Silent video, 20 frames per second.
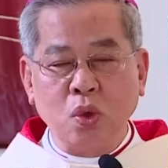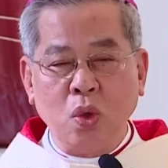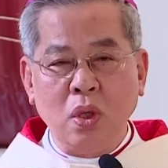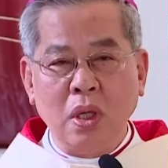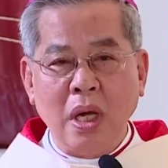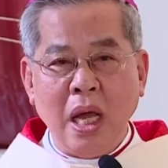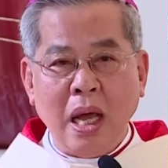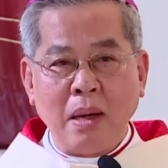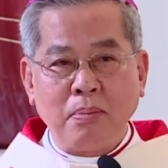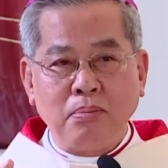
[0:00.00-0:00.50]

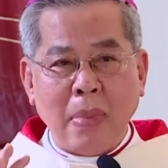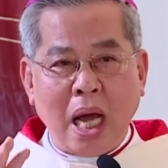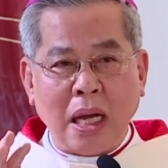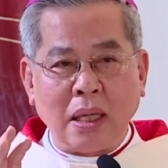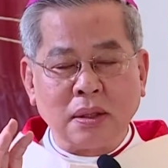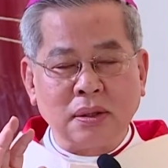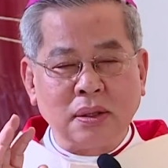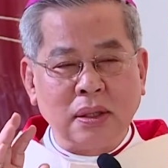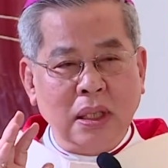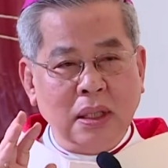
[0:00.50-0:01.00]
chúa
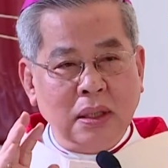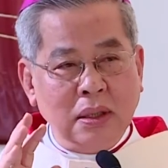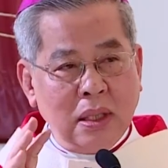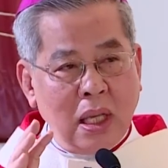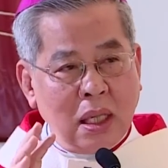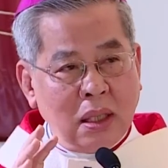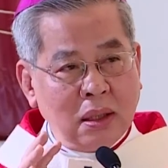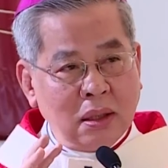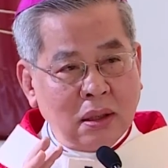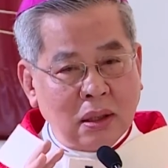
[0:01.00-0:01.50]
bằng sự
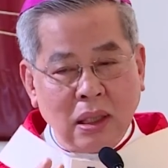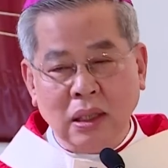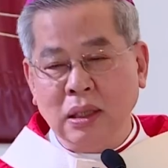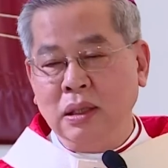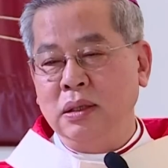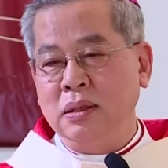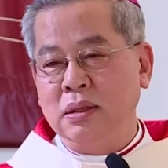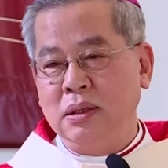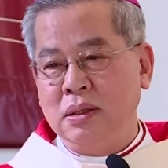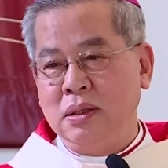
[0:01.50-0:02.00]
nhân
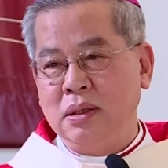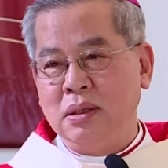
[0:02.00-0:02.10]
từ